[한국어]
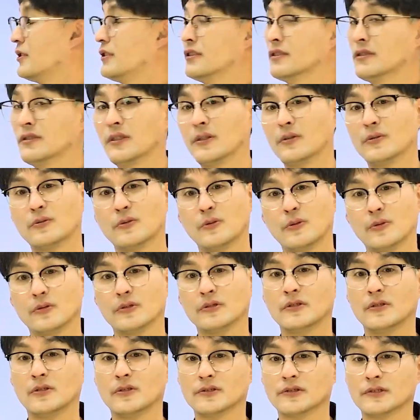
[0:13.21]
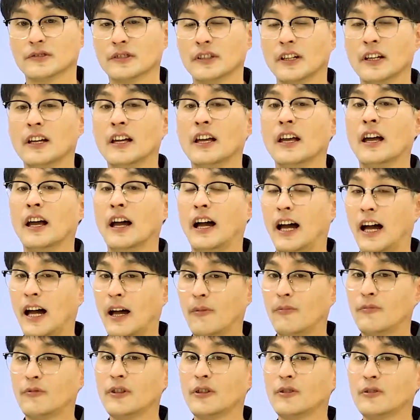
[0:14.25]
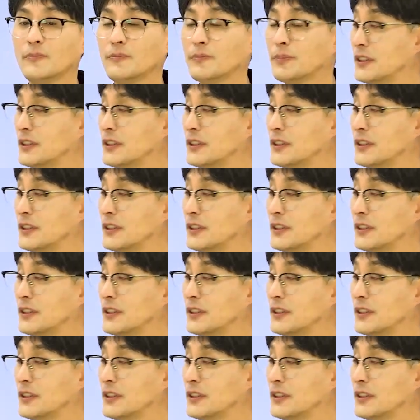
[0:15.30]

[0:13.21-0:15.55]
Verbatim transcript: 있는 대로 고른 것. 아무래도